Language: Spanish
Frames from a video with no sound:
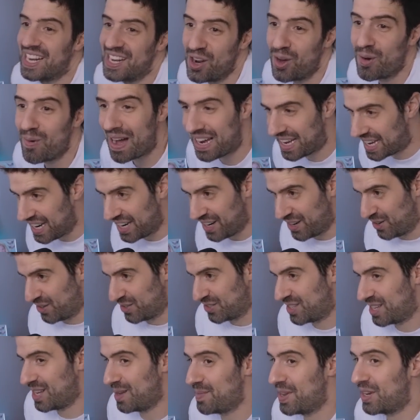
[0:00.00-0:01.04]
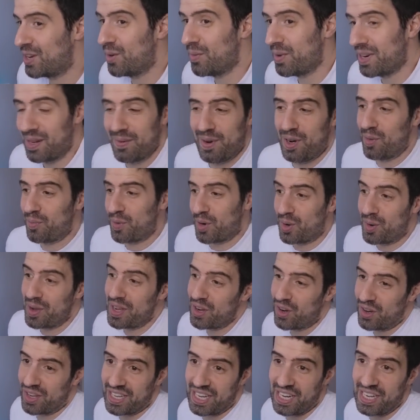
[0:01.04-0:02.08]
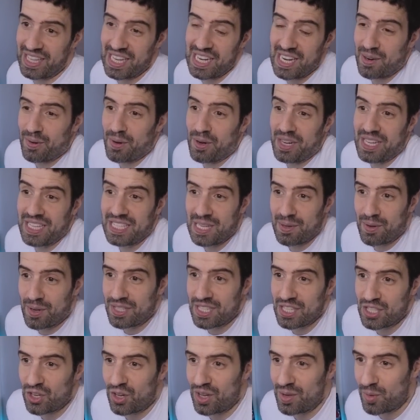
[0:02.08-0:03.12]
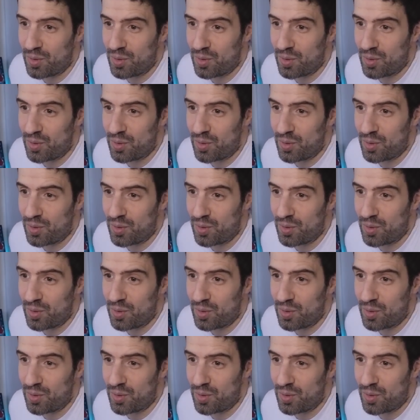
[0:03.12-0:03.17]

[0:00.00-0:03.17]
los vaqueros que me compré, que me los probé hoy, que le tiene ese bolsillo de